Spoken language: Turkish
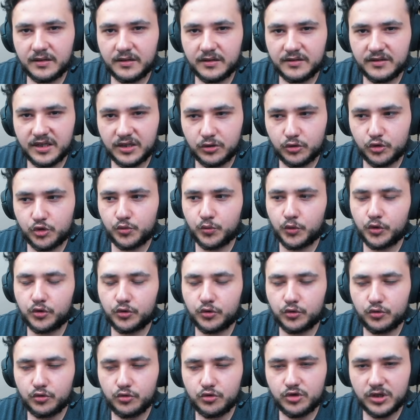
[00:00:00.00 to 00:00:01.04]
Redux
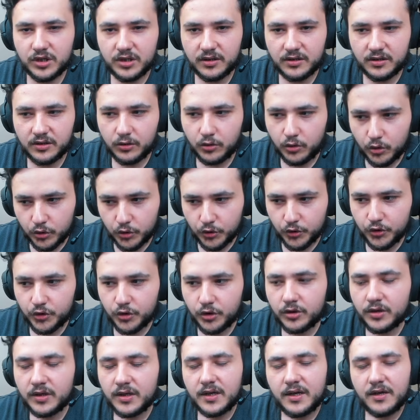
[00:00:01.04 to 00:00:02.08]
modun üzerine
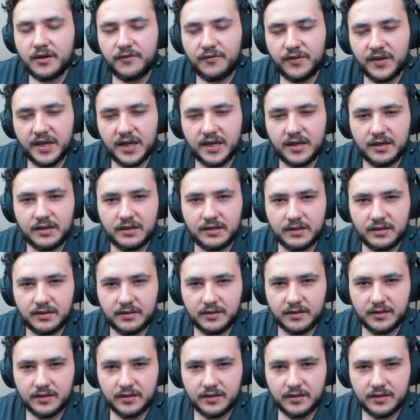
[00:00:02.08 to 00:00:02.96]
oluyor ve e,